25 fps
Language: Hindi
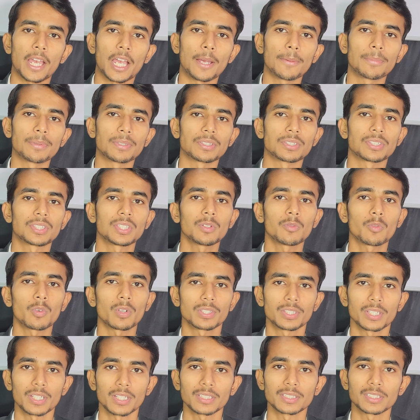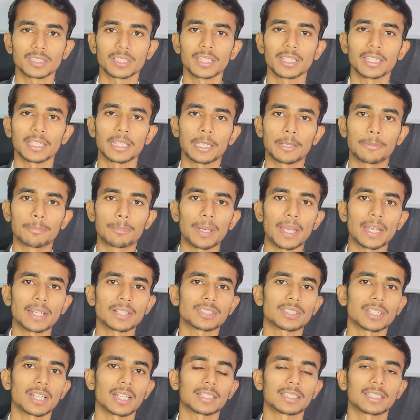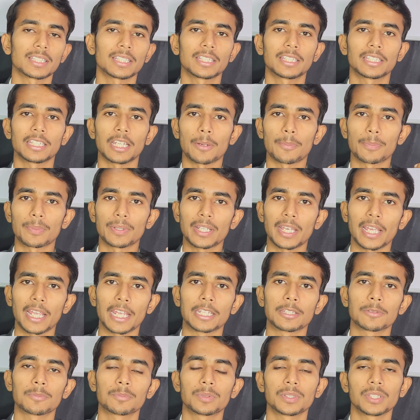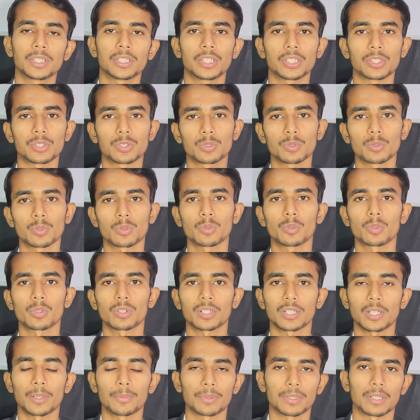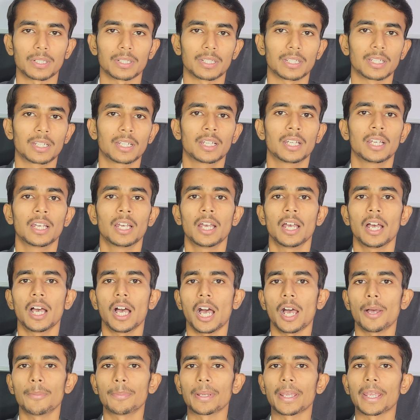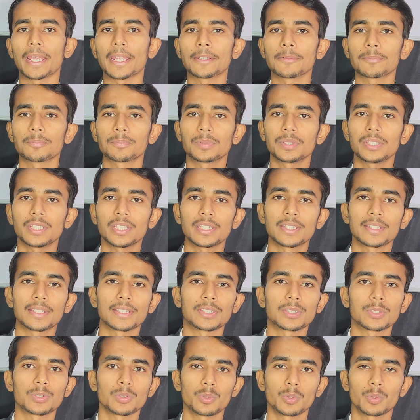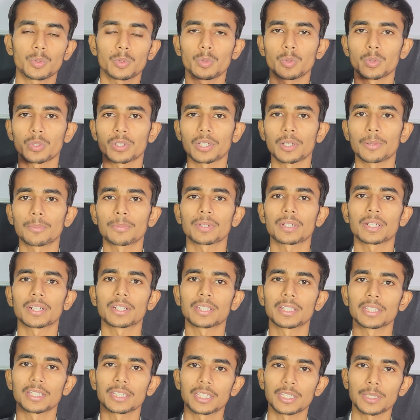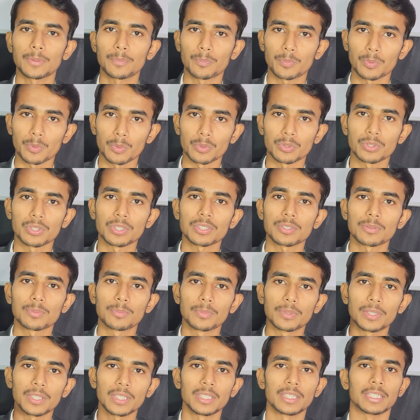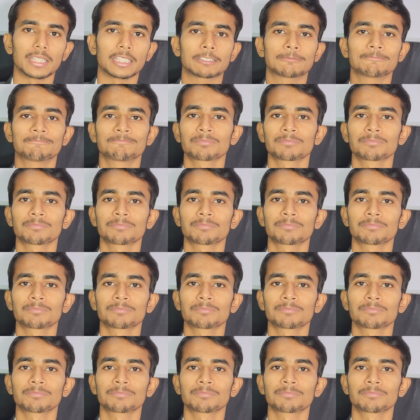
अब इसी वजह से बैंक चाहते हैं अपना एनपीए रेशियो को कम करना अब एनपीए रेशियो को कम करने के प्रोसेस में ही